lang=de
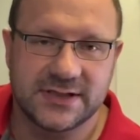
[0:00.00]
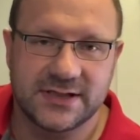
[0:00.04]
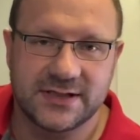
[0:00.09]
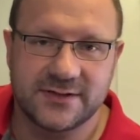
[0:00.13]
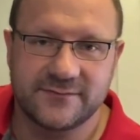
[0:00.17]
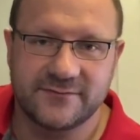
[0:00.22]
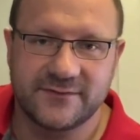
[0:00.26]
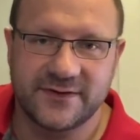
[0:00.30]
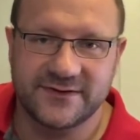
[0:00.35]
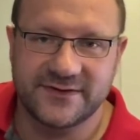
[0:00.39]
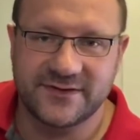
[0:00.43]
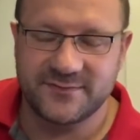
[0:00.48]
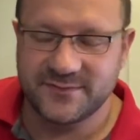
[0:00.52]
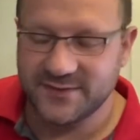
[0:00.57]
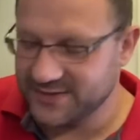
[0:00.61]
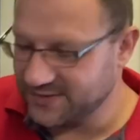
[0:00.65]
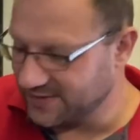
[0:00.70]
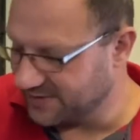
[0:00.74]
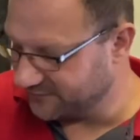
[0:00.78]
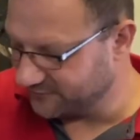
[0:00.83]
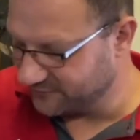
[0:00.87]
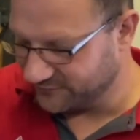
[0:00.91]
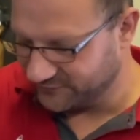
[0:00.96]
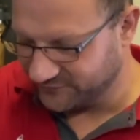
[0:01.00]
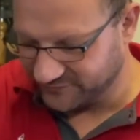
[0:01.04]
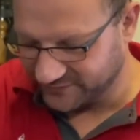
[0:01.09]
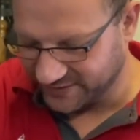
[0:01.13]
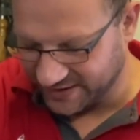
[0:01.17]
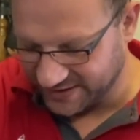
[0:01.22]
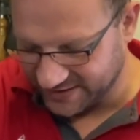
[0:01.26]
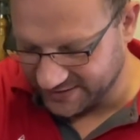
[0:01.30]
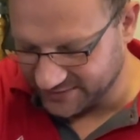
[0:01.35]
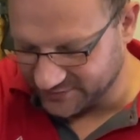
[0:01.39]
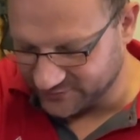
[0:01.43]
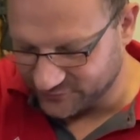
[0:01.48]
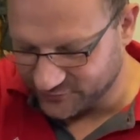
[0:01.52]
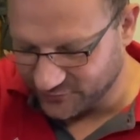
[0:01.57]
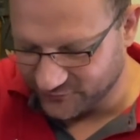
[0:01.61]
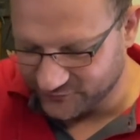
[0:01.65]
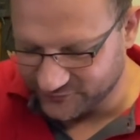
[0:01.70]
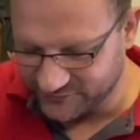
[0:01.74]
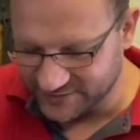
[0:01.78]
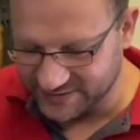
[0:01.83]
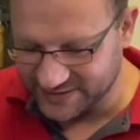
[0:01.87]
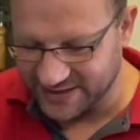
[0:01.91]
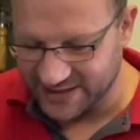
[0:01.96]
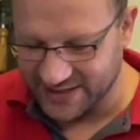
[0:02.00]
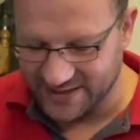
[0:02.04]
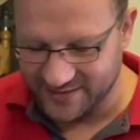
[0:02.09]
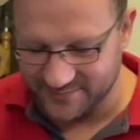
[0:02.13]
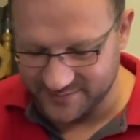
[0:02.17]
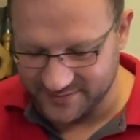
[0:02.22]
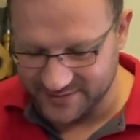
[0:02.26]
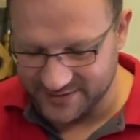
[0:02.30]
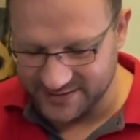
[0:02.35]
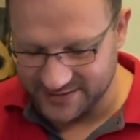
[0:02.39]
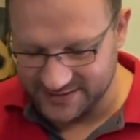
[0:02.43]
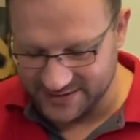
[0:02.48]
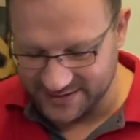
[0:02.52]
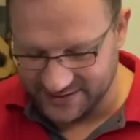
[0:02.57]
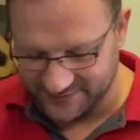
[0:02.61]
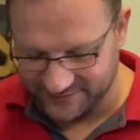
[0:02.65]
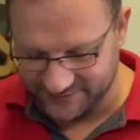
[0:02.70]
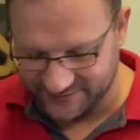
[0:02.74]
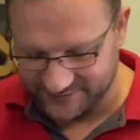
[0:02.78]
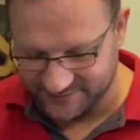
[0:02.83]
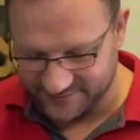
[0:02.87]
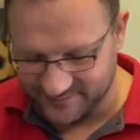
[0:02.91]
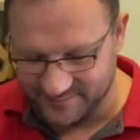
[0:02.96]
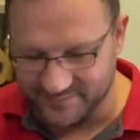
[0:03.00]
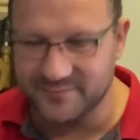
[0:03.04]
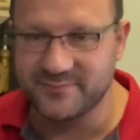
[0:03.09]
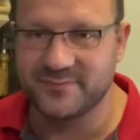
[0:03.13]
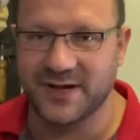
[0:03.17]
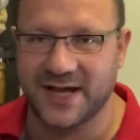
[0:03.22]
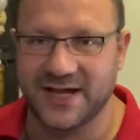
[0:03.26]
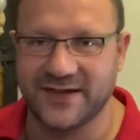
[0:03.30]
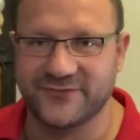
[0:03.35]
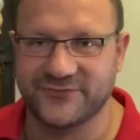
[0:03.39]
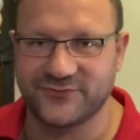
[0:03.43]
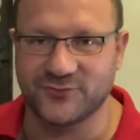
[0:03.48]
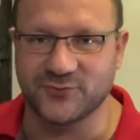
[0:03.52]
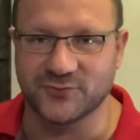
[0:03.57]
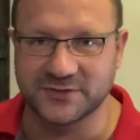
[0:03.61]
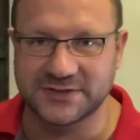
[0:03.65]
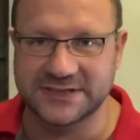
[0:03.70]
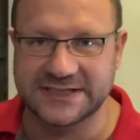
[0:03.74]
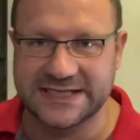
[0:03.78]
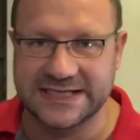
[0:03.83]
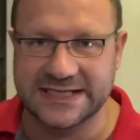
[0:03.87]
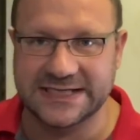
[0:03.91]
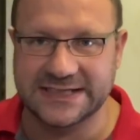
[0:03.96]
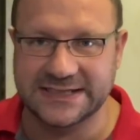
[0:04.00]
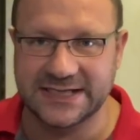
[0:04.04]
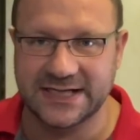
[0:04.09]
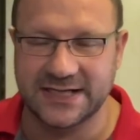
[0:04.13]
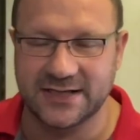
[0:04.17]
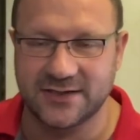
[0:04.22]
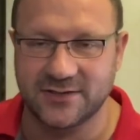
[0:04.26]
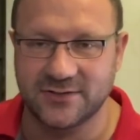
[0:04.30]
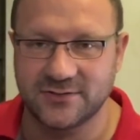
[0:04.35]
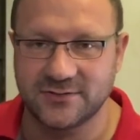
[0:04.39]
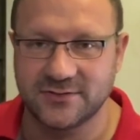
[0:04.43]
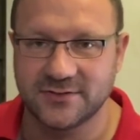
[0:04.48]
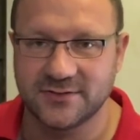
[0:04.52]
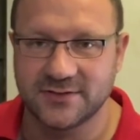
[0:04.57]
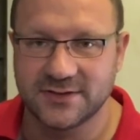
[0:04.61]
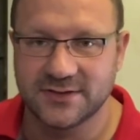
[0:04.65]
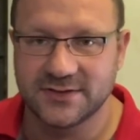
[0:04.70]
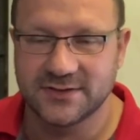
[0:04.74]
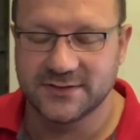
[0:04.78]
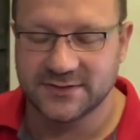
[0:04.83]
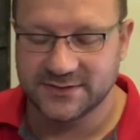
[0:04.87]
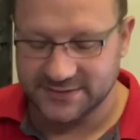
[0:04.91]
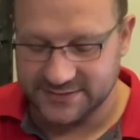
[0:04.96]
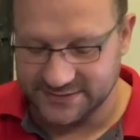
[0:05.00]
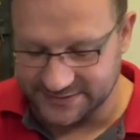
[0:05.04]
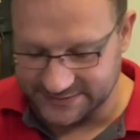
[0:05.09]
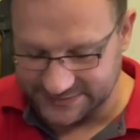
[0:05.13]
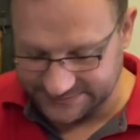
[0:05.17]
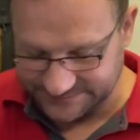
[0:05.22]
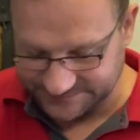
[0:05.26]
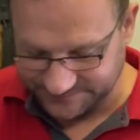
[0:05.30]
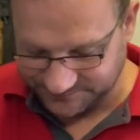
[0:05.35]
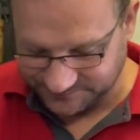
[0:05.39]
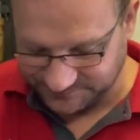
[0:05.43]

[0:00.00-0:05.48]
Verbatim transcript: was ich mir da so zurechtgetüftelt habe, das passt und geht auch. Ja.